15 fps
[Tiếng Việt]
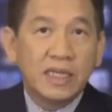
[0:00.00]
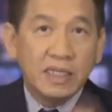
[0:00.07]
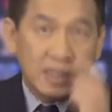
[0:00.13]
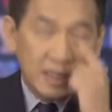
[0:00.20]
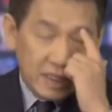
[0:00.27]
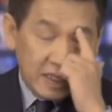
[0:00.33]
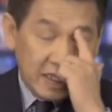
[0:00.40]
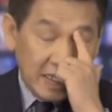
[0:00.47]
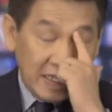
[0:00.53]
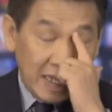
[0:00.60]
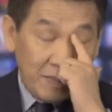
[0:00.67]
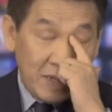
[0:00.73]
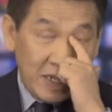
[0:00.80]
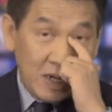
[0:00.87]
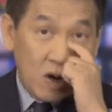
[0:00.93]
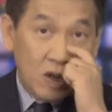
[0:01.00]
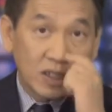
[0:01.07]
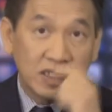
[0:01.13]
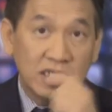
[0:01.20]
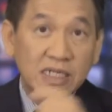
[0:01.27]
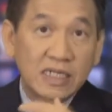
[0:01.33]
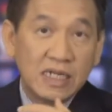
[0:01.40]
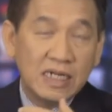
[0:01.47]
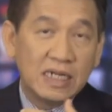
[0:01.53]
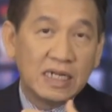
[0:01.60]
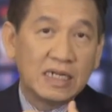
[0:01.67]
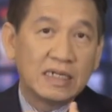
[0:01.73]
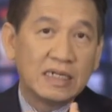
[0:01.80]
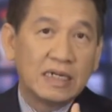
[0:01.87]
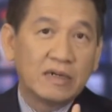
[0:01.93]
thì cái tablet RT đó
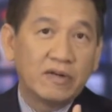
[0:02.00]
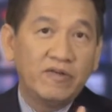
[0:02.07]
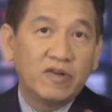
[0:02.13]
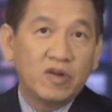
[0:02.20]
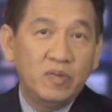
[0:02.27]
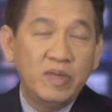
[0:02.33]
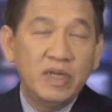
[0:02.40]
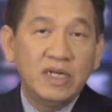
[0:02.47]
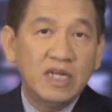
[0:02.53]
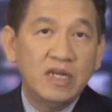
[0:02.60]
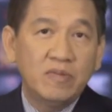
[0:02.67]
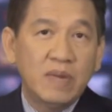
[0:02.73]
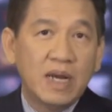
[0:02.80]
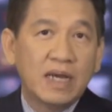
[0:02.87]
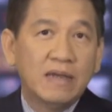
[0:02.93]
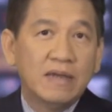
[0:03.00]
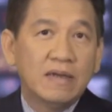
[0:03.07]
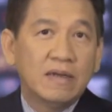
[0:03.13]
là là quý vị cũng biết nếu mà